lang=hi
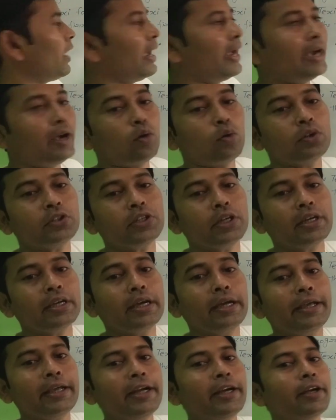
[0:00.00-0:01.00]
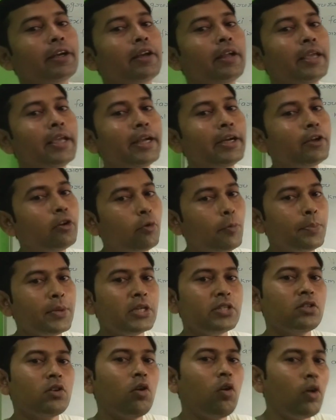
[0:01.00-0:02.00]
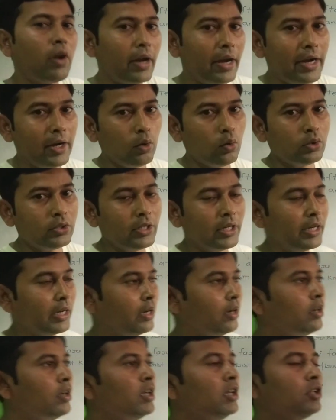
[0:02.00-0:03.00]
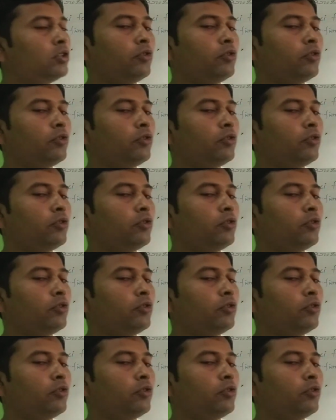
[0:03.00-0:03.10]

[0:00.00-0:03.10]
और ऐड हो जाएगा एट एट रुपीज़ और ऐड हो जाएगा